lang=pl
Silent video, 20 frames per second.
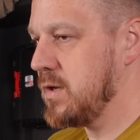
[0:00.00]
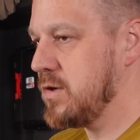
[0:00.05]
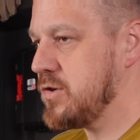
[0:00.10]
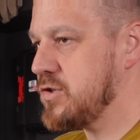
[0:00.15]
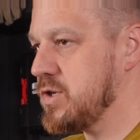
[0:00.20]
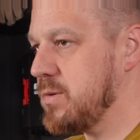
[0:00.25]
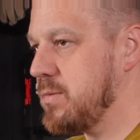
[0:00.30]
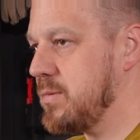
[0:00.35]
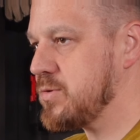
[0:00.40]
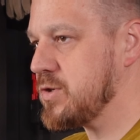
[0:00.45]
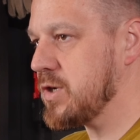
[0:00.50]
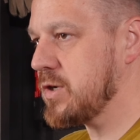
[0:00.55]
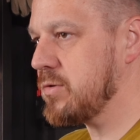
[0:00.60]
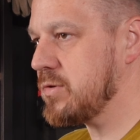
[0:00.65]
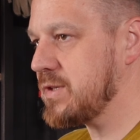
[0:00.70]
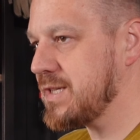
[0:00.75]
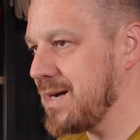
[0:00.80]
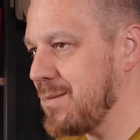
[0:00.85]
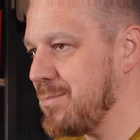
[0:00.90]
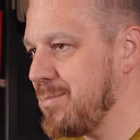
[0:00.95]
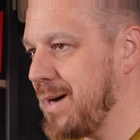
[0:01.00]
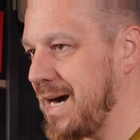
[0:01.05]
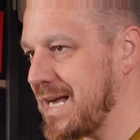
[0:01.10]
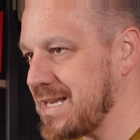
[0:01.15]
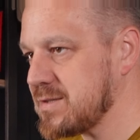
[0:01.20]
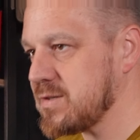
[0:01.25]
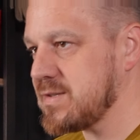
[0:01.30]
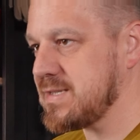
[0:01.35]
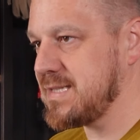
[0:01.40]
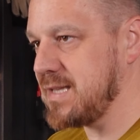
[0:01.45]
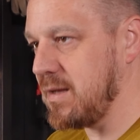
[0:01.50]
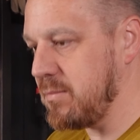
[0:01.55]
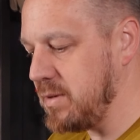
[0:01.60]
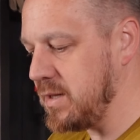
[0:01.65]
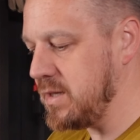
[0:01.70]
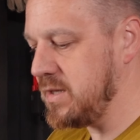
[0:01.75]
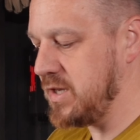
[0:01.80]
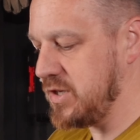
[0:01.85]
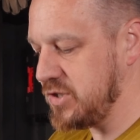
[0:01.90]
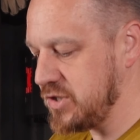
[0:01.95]
Żeby przegródka bardzo
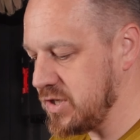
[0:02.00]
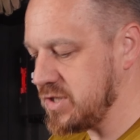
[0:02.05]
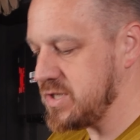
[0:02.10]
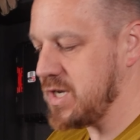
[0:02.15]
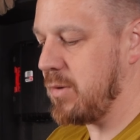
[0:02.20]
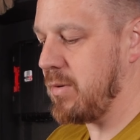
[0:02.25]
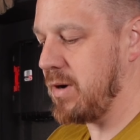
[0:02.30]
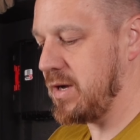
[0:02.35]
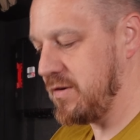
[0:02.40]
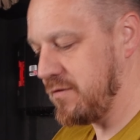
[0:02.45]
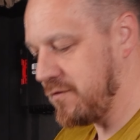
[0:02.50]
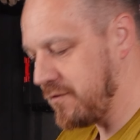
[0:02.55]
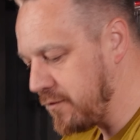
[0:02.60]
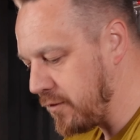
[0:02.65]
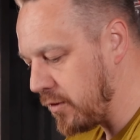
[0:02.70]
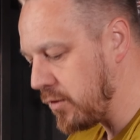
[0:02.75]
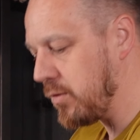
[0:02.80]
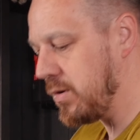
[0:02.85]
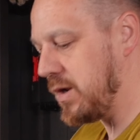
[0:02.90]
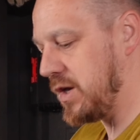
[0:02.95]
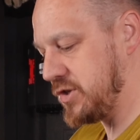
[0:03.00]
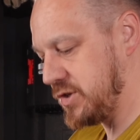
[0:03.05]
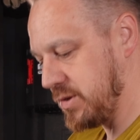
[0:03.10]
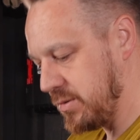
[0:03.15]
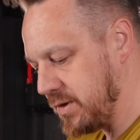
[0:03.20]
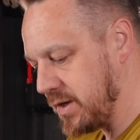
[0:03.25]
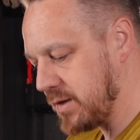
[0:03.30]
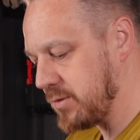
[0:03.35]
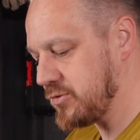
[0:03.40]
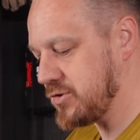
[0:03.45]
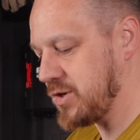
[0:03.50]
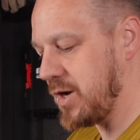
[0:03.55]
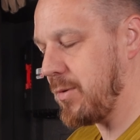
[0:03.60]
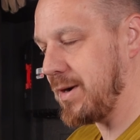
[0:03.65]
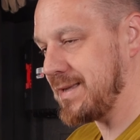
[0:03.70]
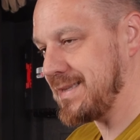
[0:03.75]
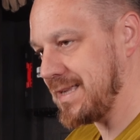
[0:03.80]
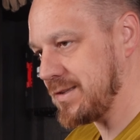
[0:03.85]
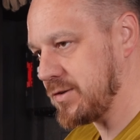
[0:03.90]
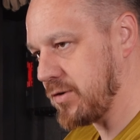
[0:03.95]
stabilnie siedziała i w ogóle się nie ruszała
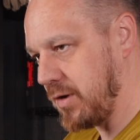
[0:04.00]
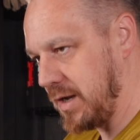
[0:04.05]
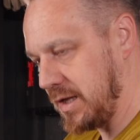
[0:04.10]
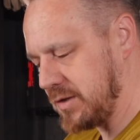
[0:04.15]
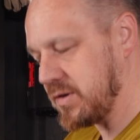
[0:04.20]
na dole,